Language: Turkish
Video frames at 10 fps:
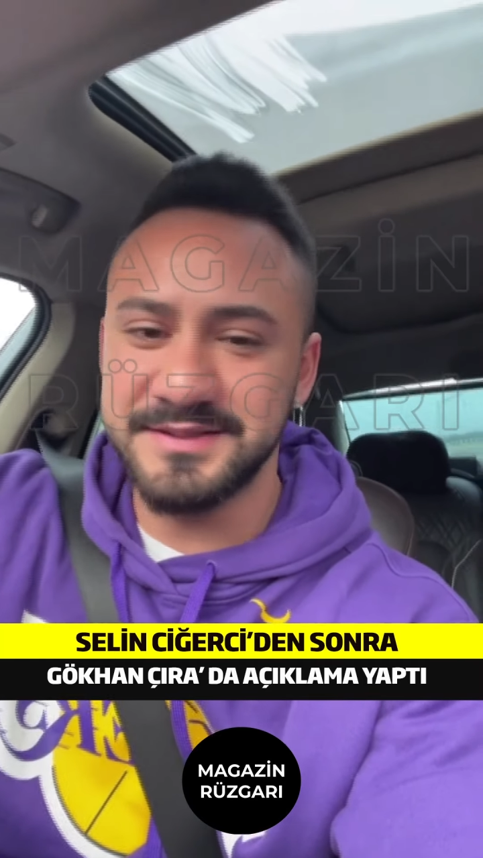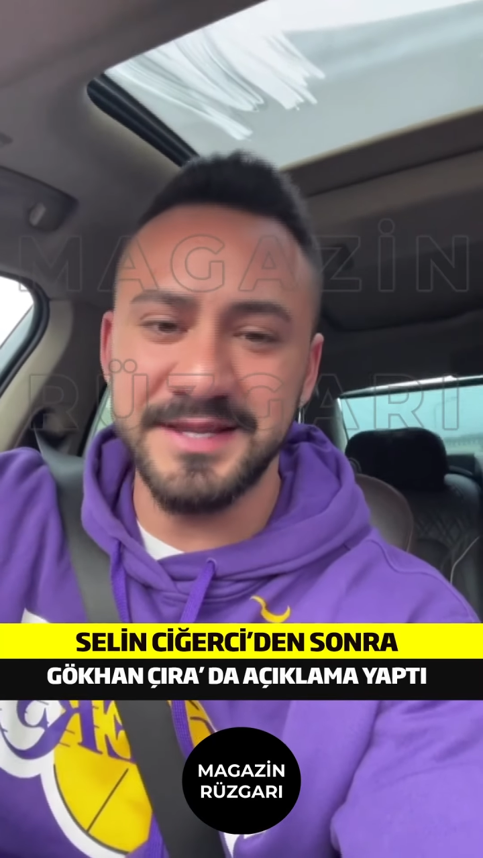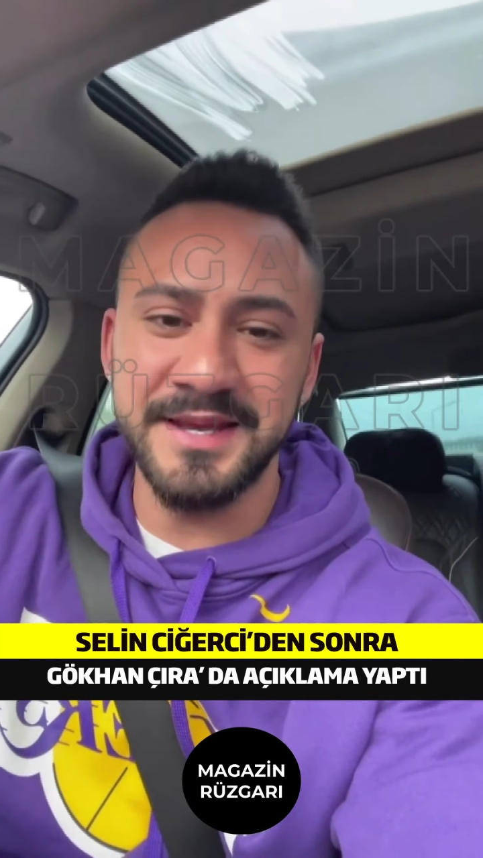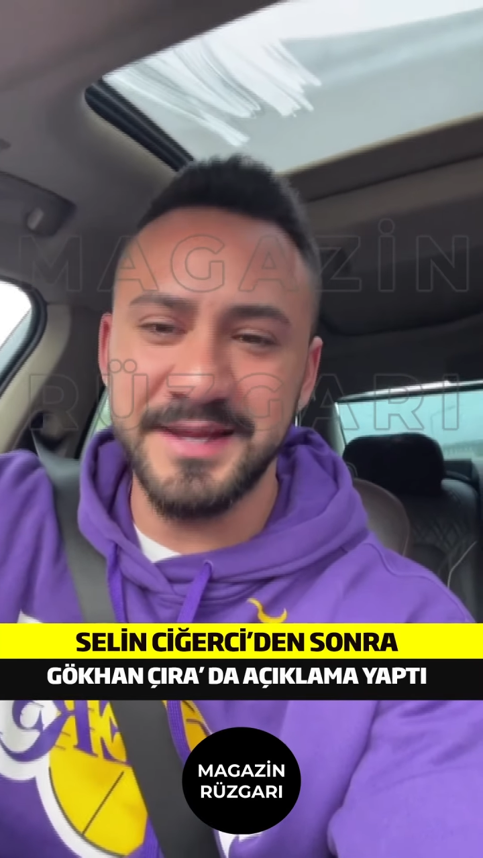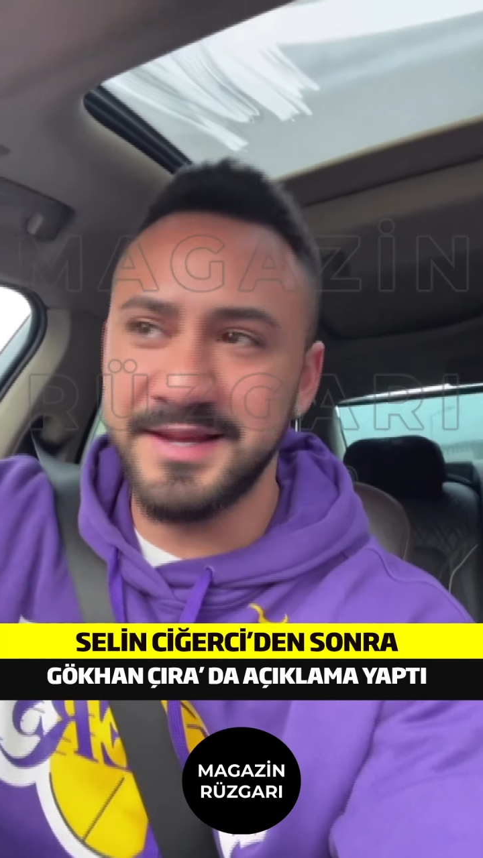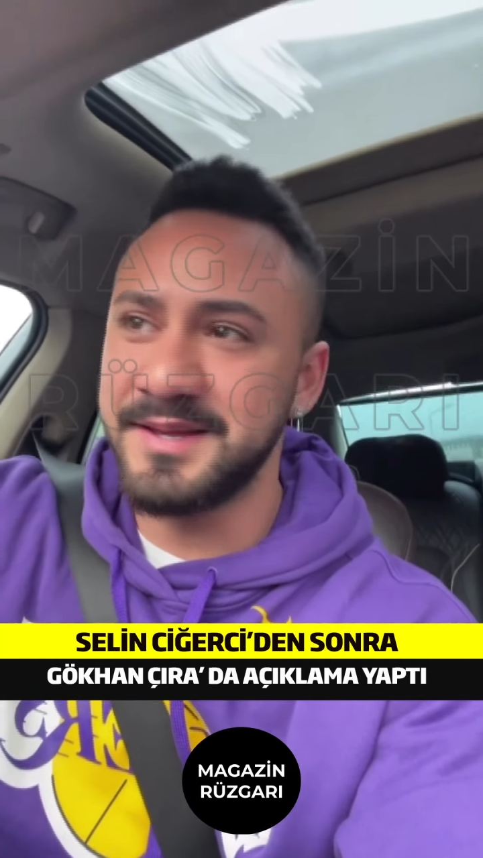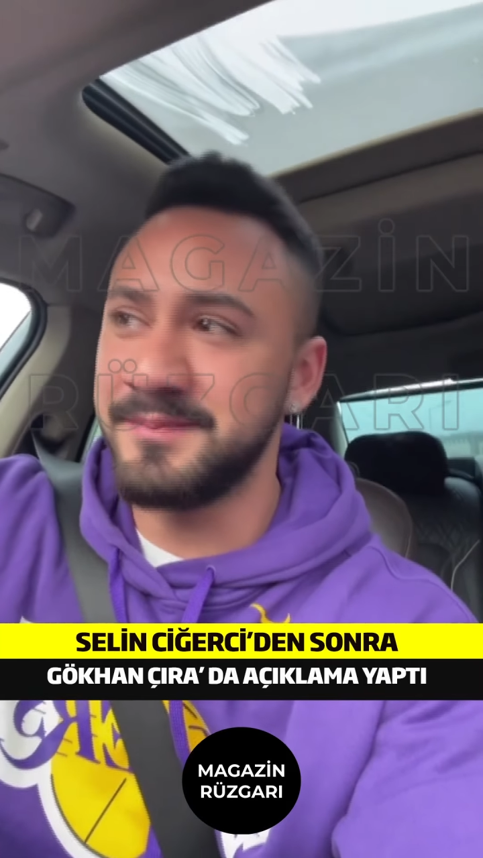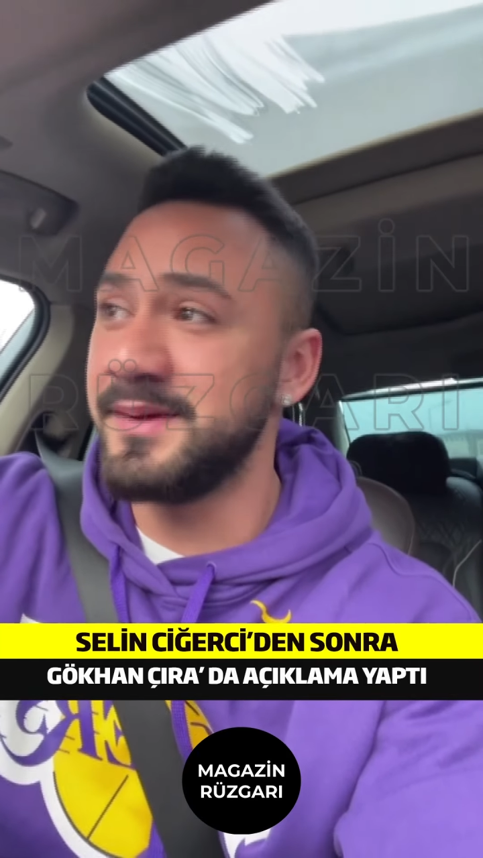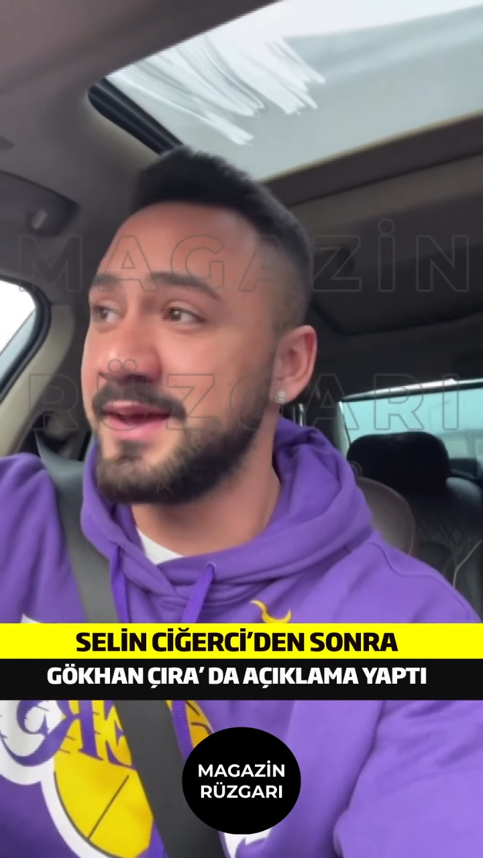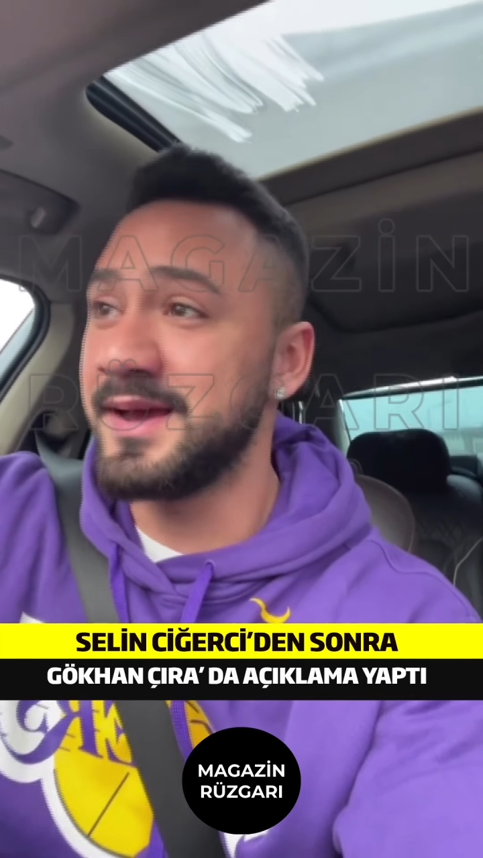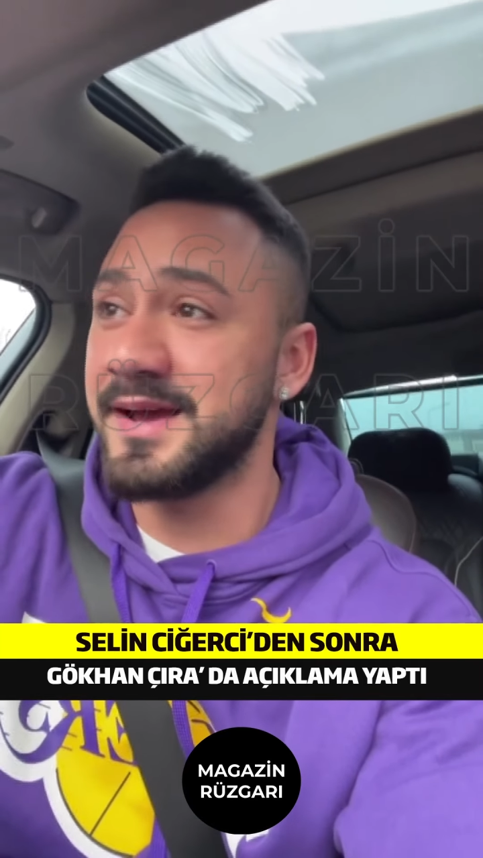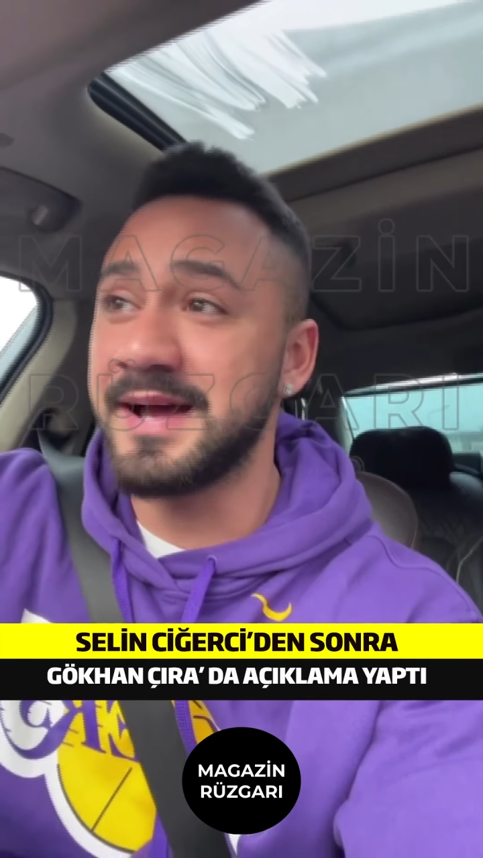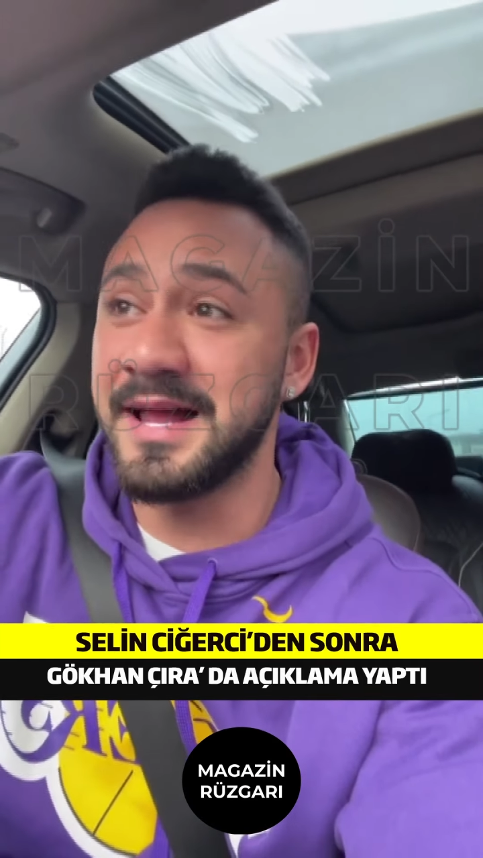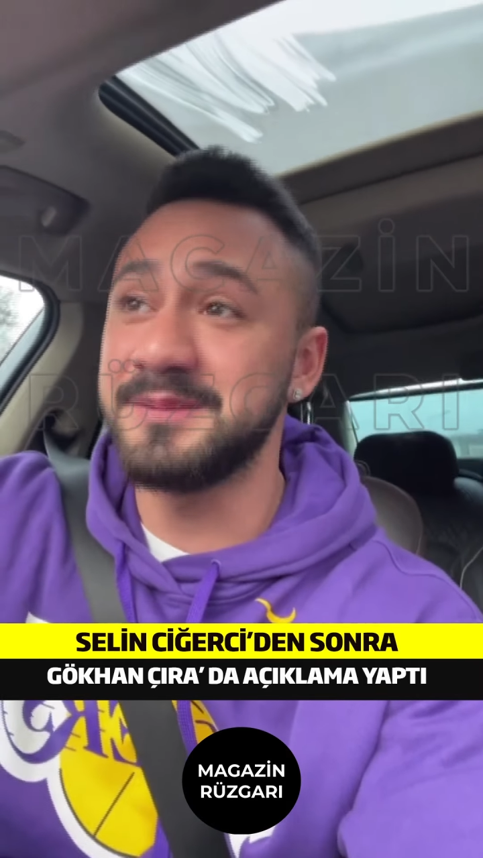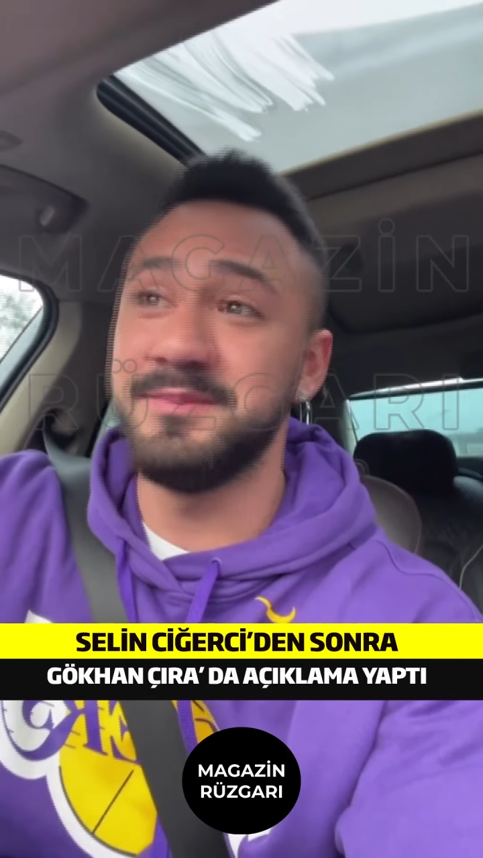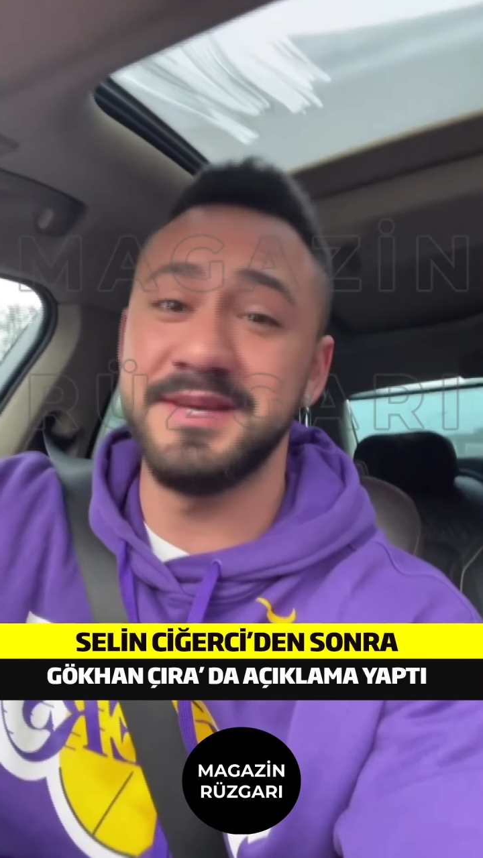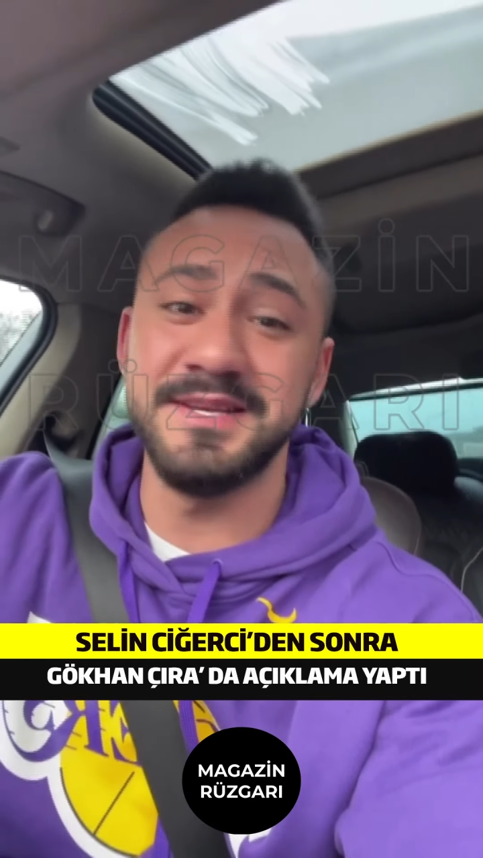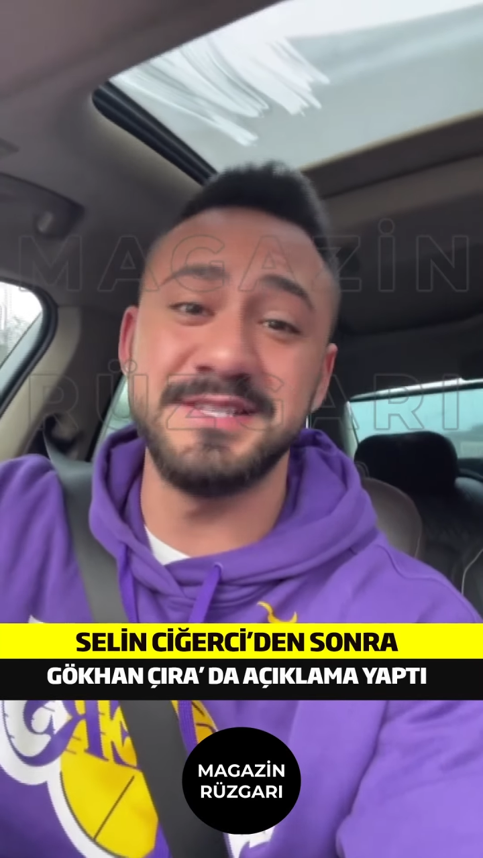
denemeye kalkmayın.